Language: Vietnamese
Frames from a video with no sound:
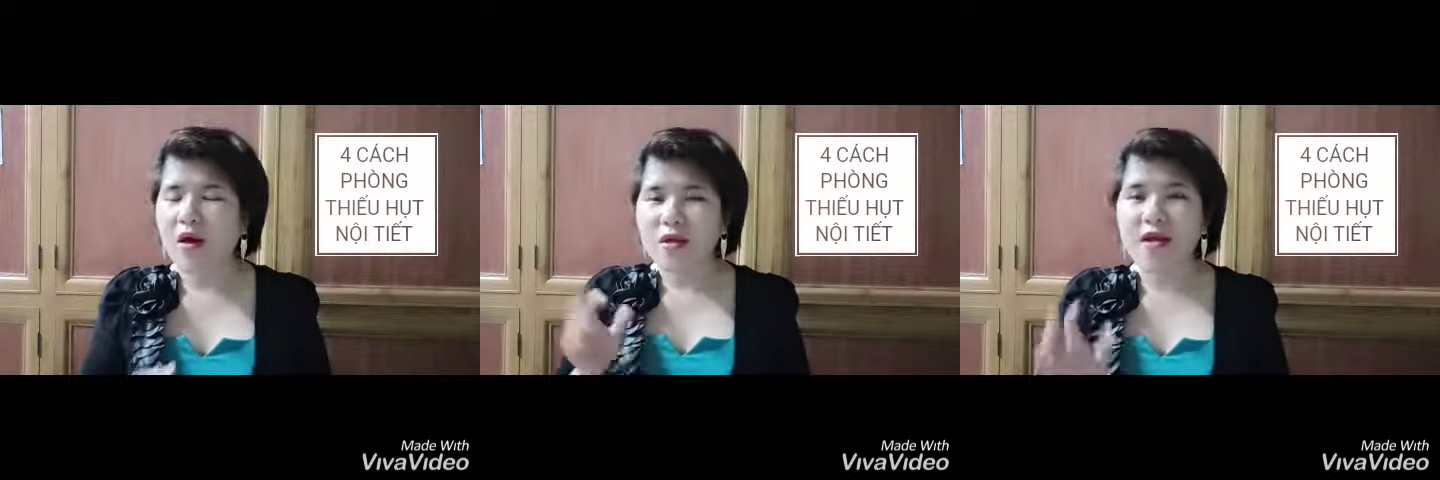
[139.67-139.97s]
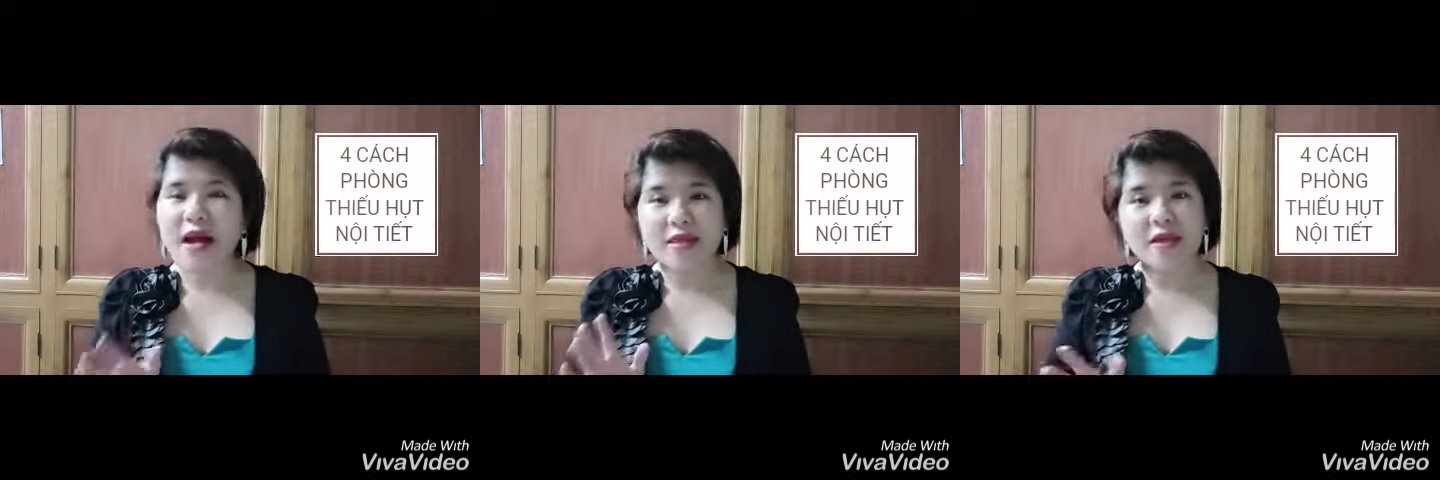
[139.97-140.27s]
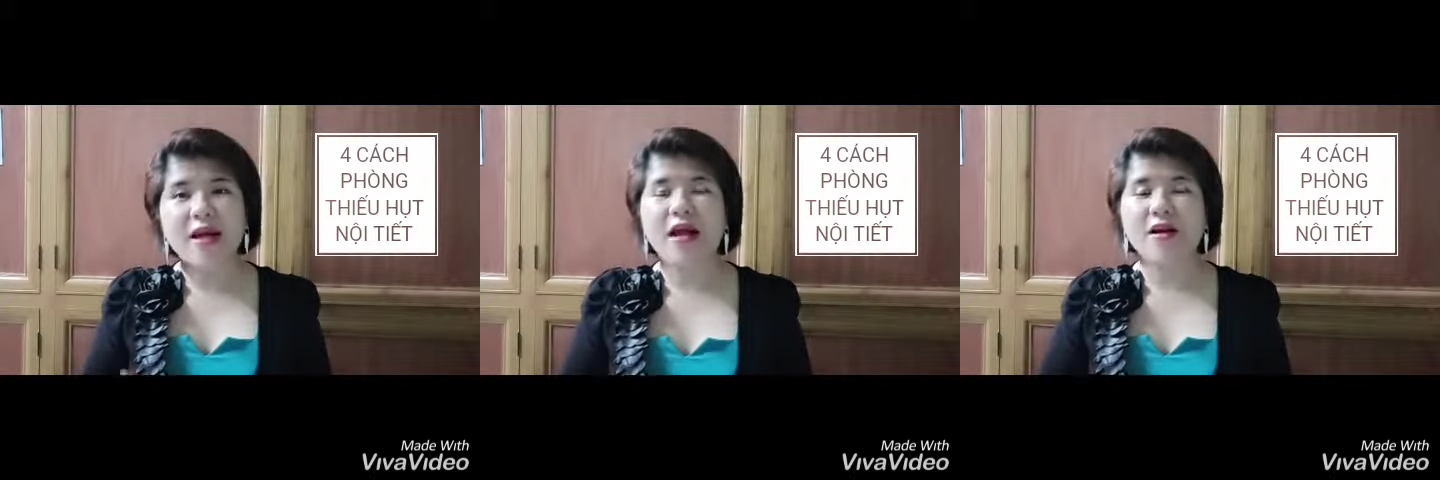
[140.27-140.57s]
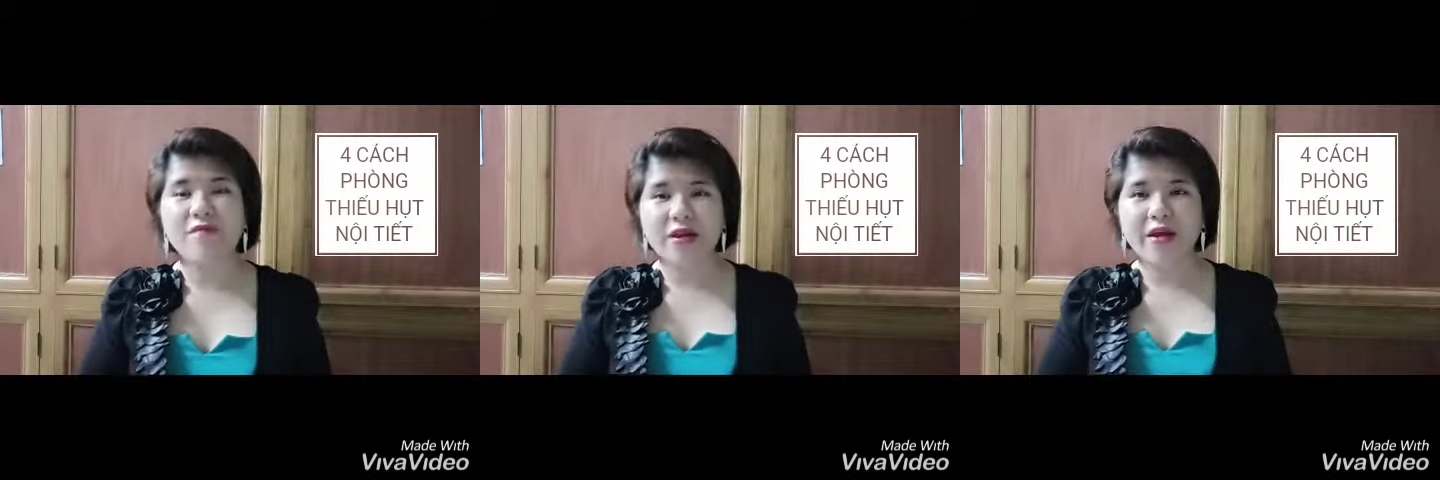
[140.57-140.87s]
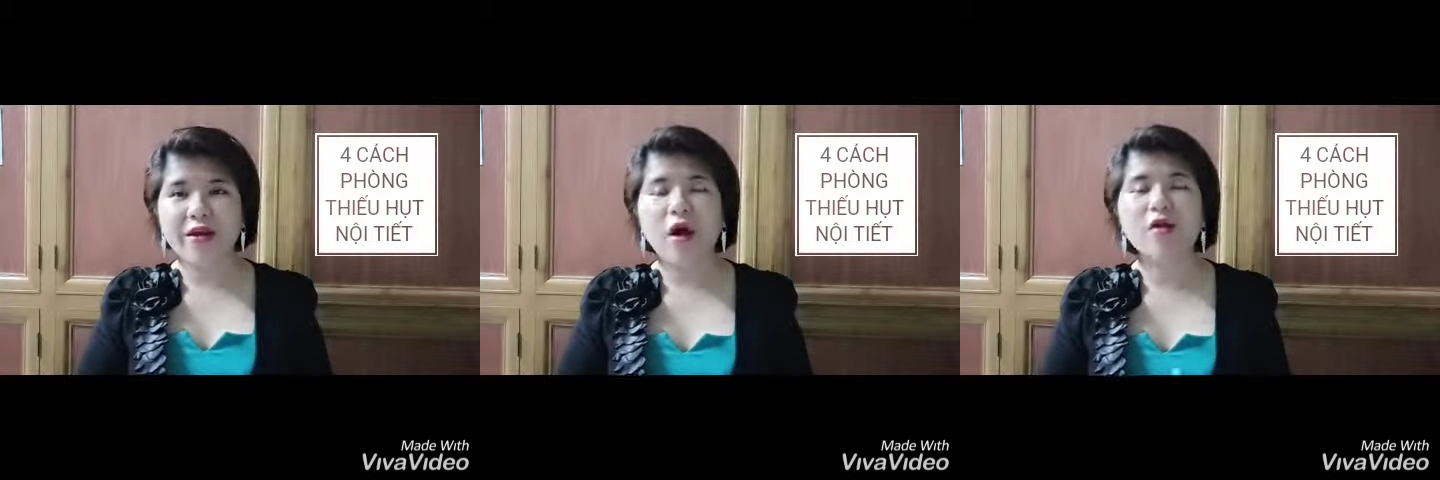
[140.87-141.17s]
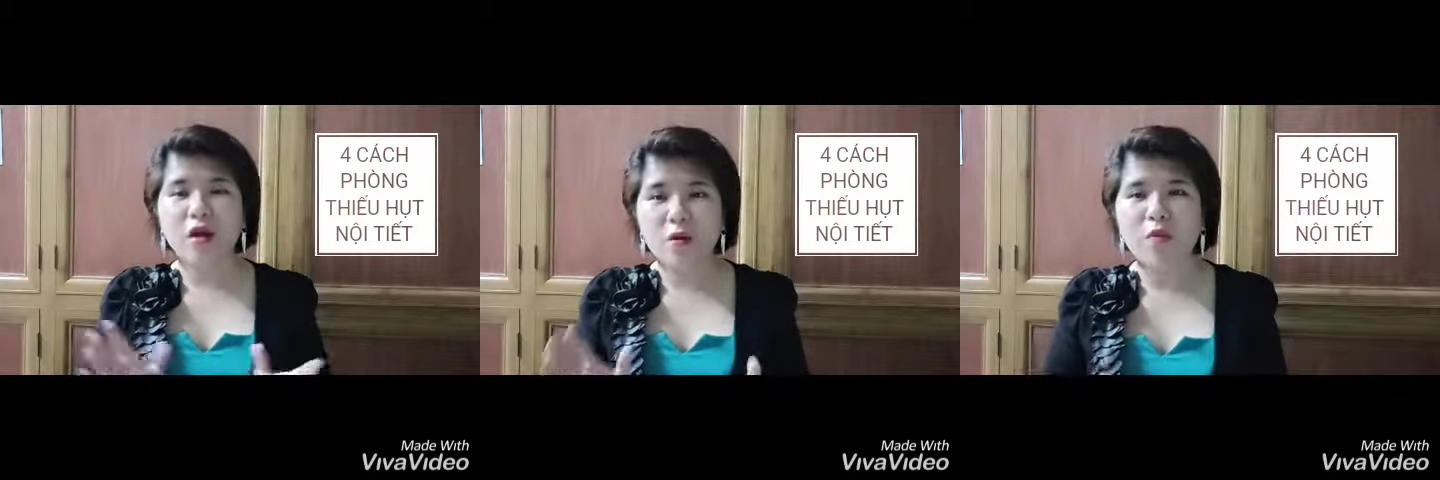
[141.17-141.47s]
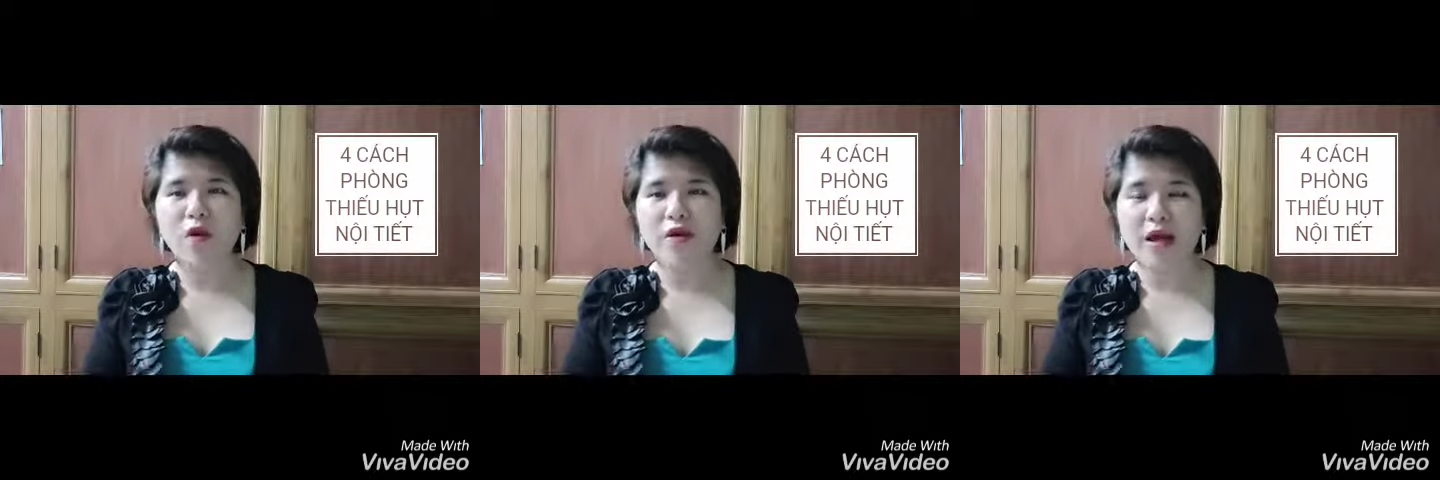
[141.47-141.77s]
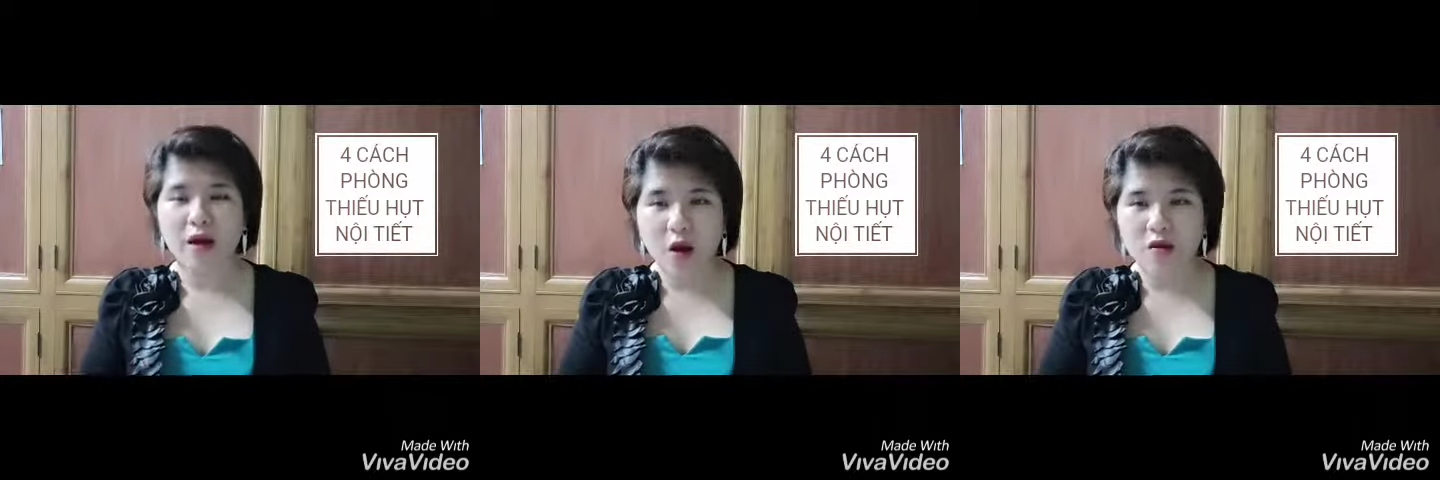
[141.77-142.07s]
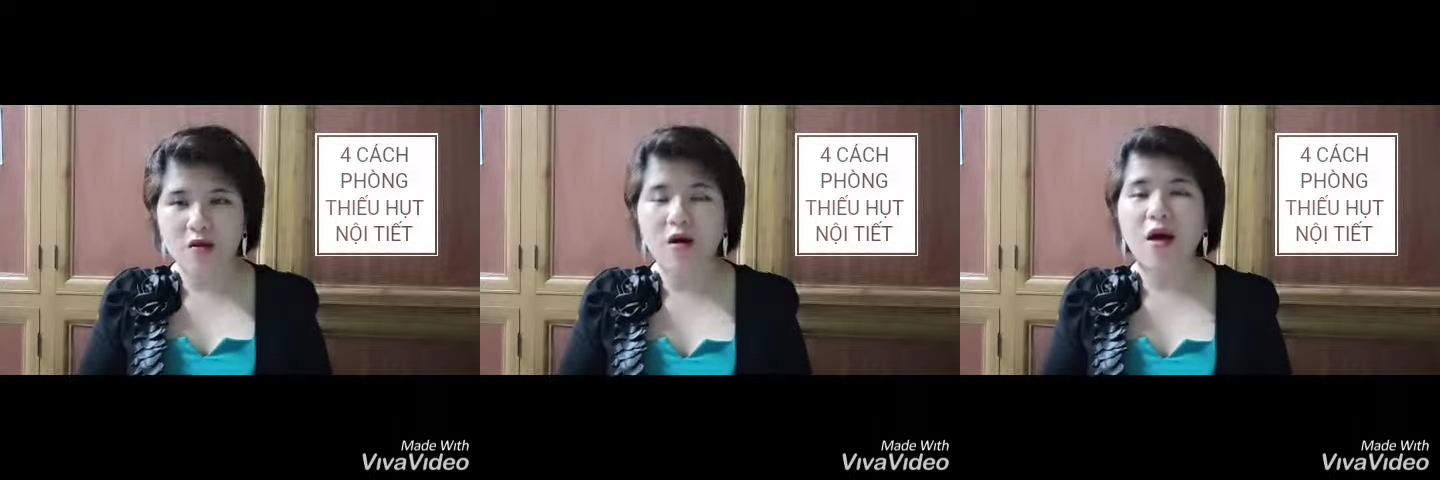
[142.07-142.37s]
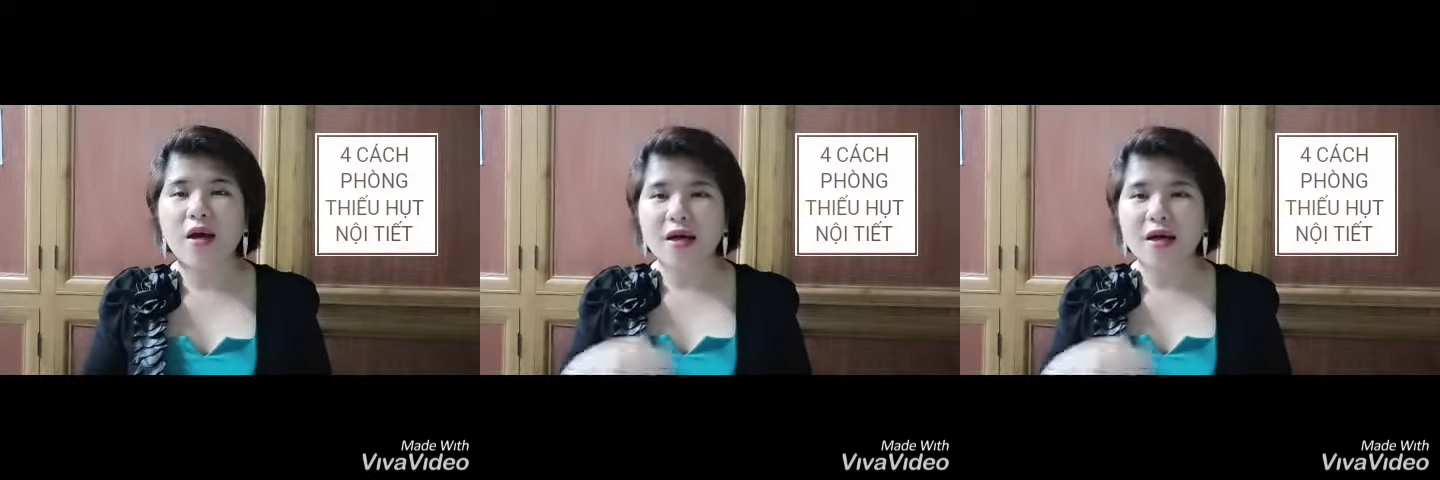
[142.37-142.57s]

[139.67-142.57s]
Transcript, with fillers: Tất cả tất cả các vấn đề đó không còn đáng lo nữa